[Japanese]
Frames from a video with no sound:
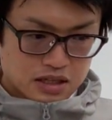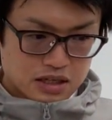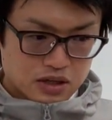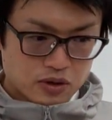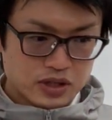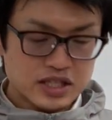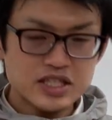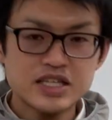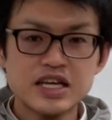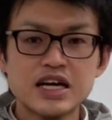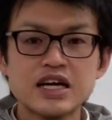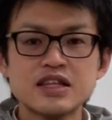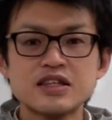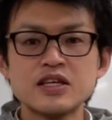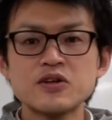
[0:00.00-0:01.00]
これで仕上
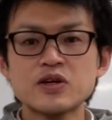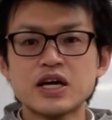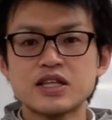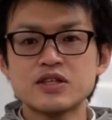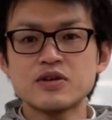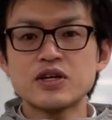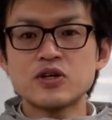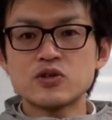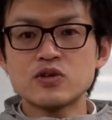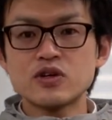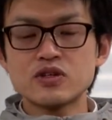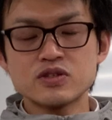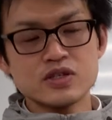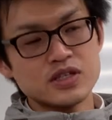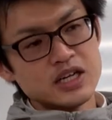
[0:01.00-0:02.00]
がっているかって言われる
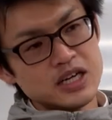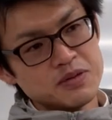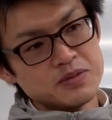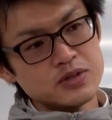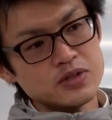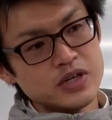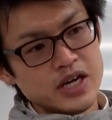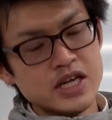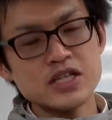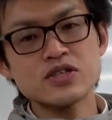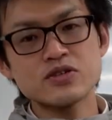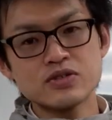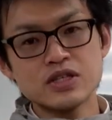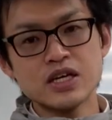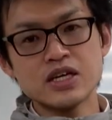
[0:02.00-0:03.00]
と、それはだいぶ怪し
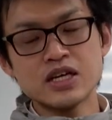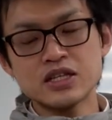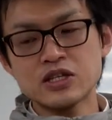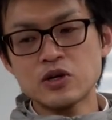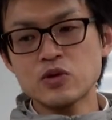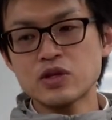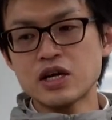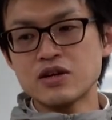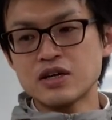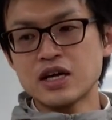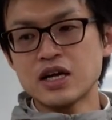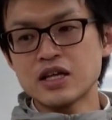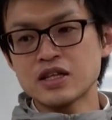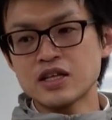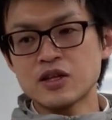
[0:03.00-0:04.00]
くて、やったことあるか
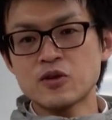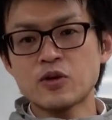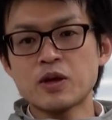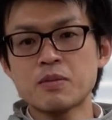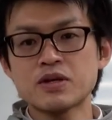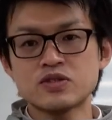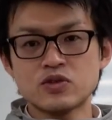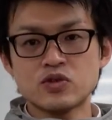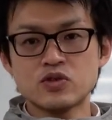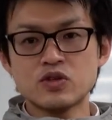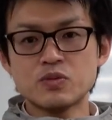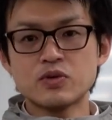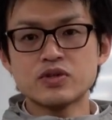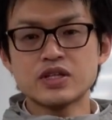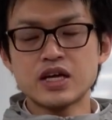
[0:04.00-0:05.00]
らただ解けますよって
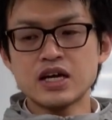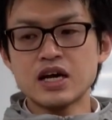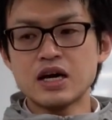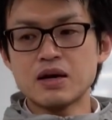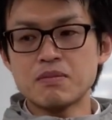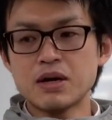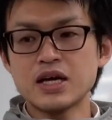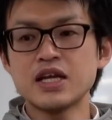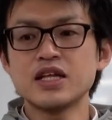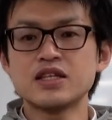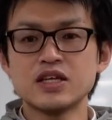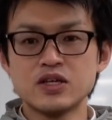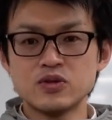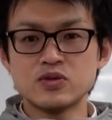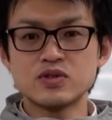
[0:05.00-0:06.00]
いう問題が紛れ
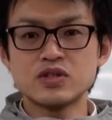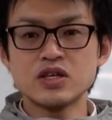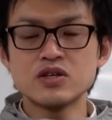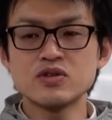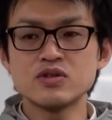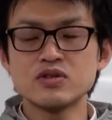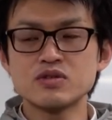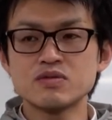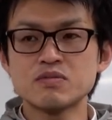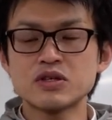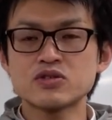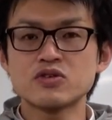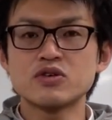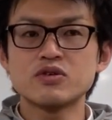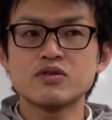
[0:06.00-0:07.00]
ているっていう、まあ、
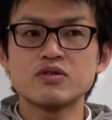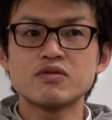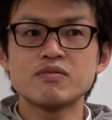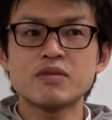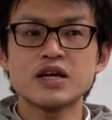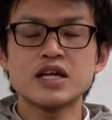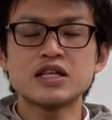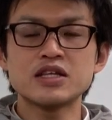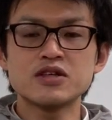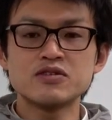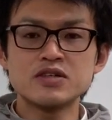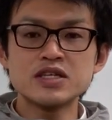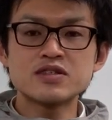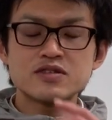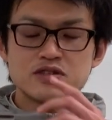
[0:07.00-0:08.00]
その紛れている
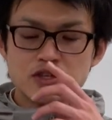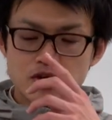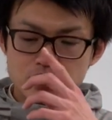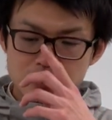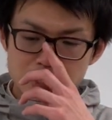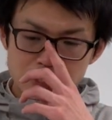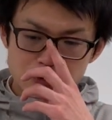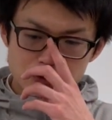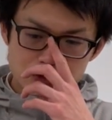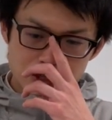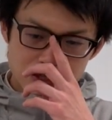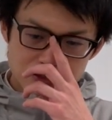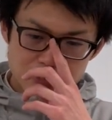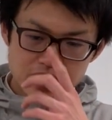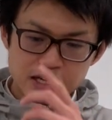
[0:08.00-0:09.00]
率によって得
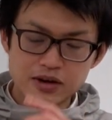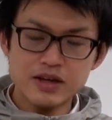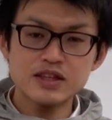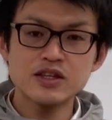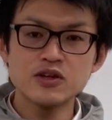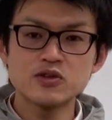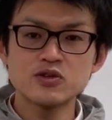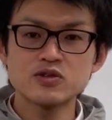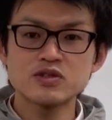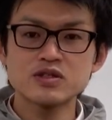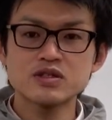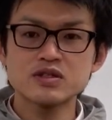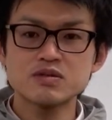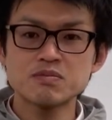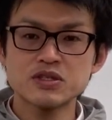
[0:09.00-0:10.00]
点率が変わっているという、
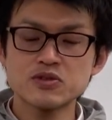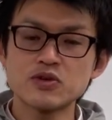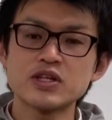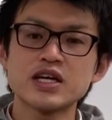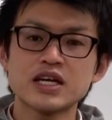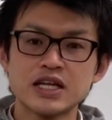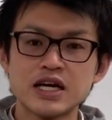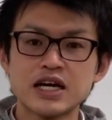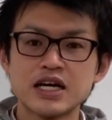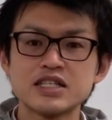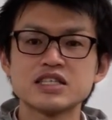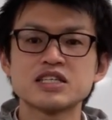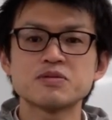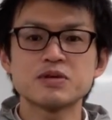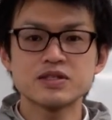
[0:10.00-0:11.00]
まあ、それだけな
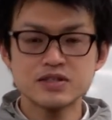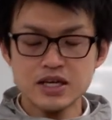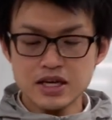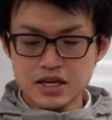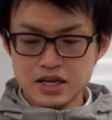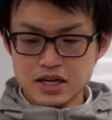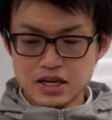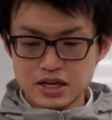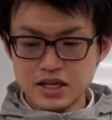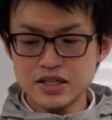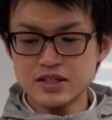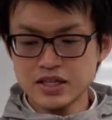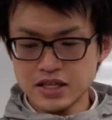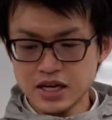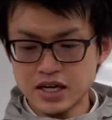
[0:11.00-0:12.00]
感じがしますね。冷
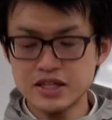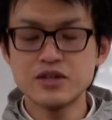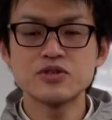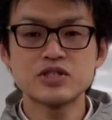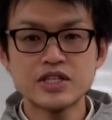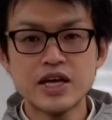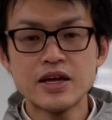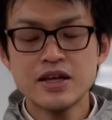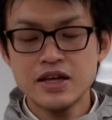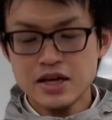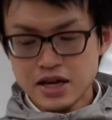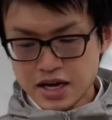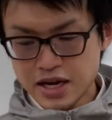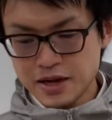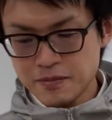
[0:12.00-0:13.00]
静に判断をして。
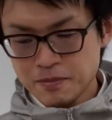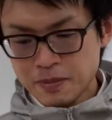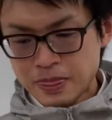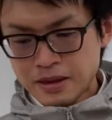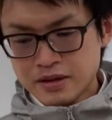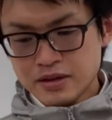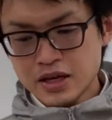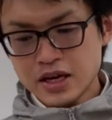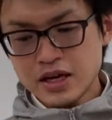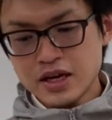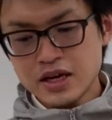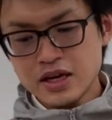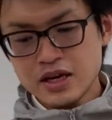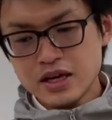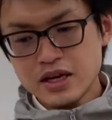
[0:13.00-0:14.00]
はい。
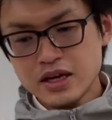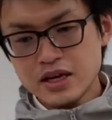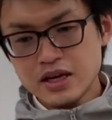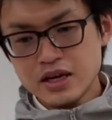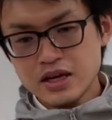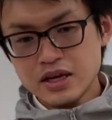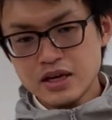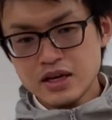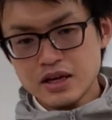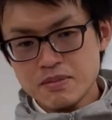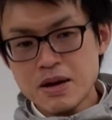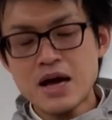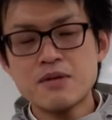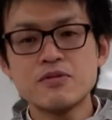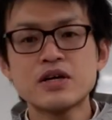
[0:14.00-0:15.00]
で、
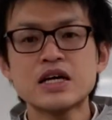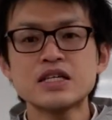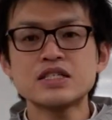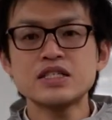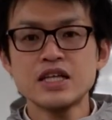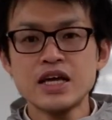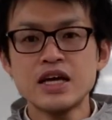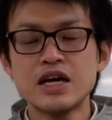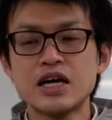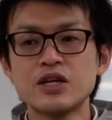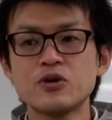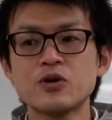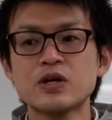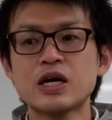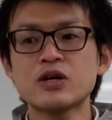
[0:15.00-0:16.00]
まあ昔ね、あ
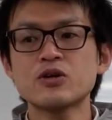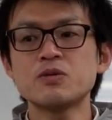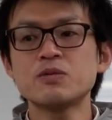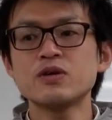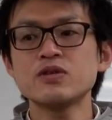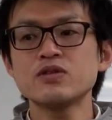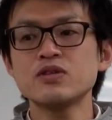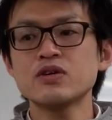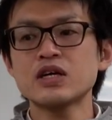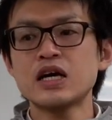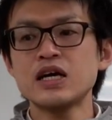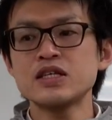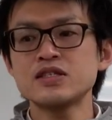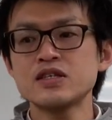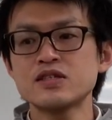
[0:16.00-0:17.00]
の過去問の
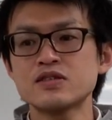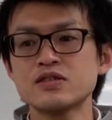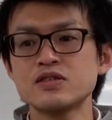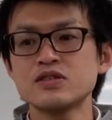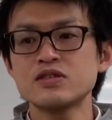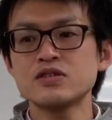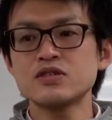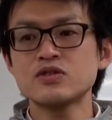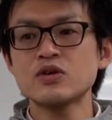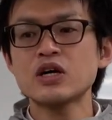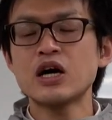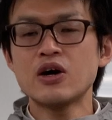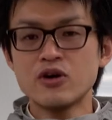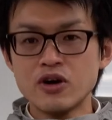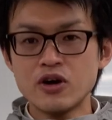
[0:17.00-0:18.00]
解説と
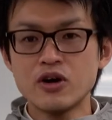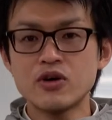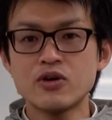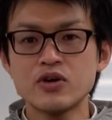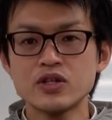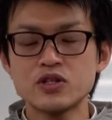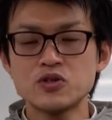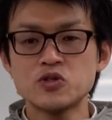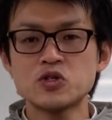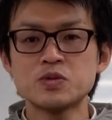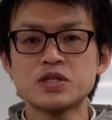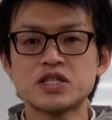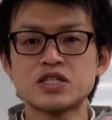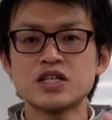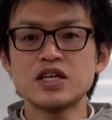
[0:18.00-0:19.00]
かをこうやって
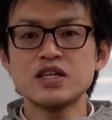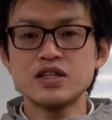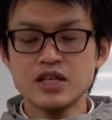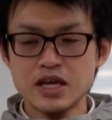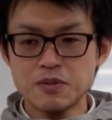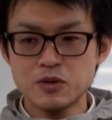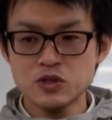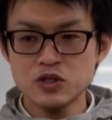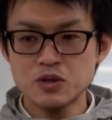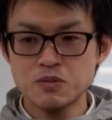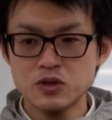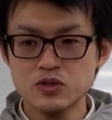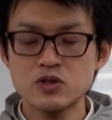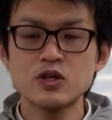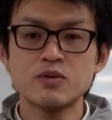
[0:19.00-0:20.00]
YouTube でしていて、もちろん
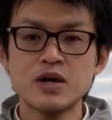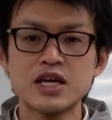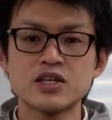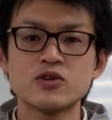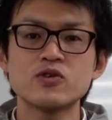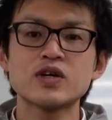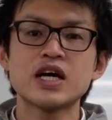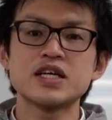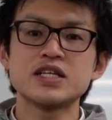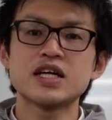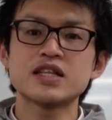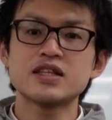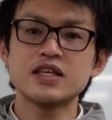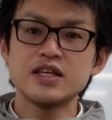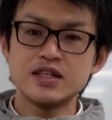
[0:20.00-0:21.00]
もうそれは非公開に
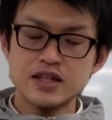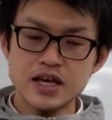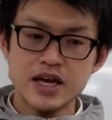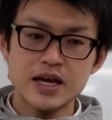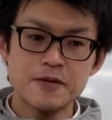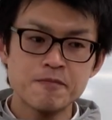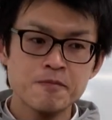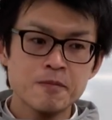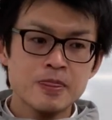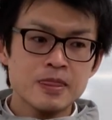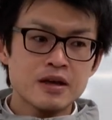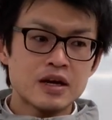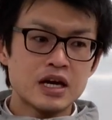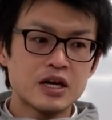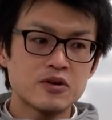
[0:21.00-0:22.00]
なっていて、
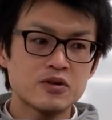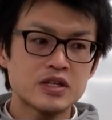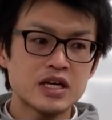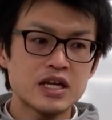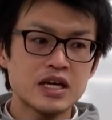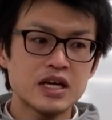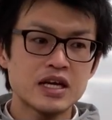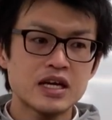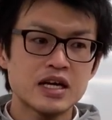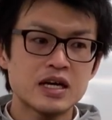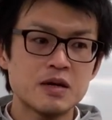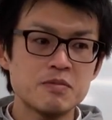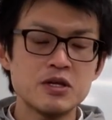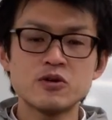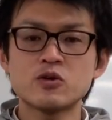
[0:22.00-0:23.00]
あの誰か
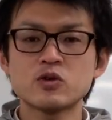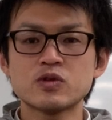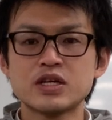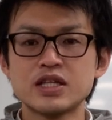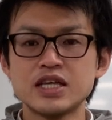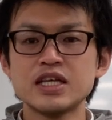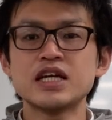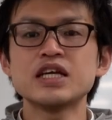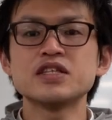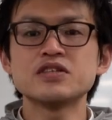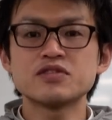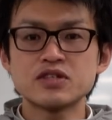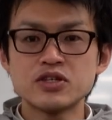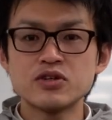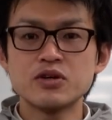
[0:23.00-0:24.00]
が見ることはできないん
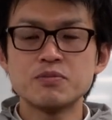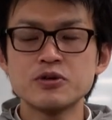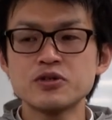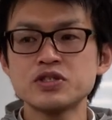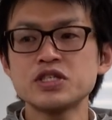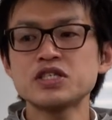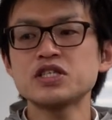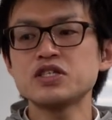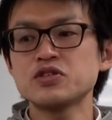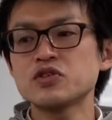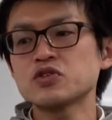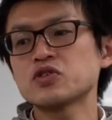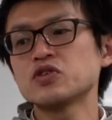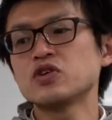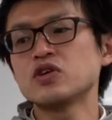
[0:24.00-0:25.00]
ですけど、僕自身
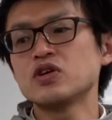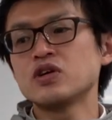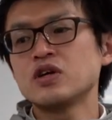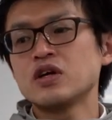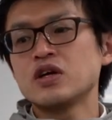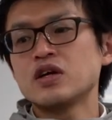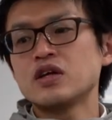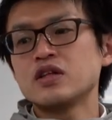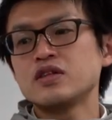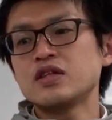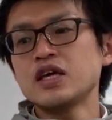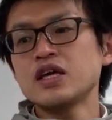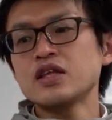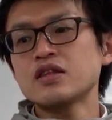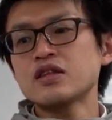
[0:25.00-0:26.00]
のその
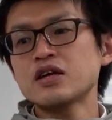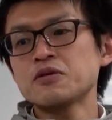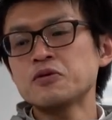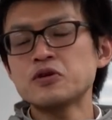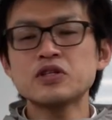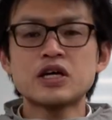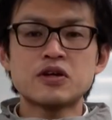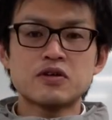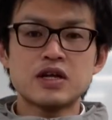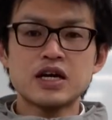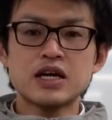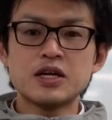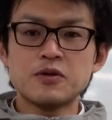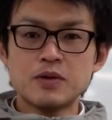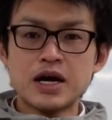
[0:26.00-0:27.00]
データフォルダの
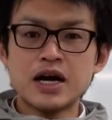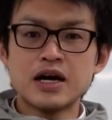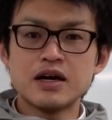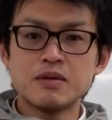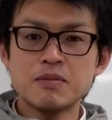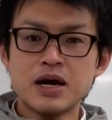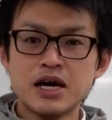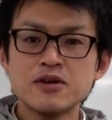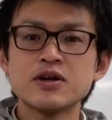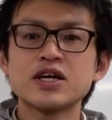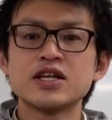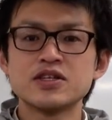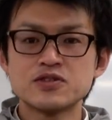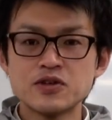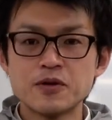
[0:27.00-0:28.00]
中には、まああるわ
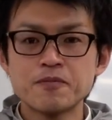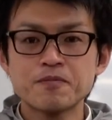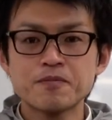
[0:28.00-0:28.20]
けですよ。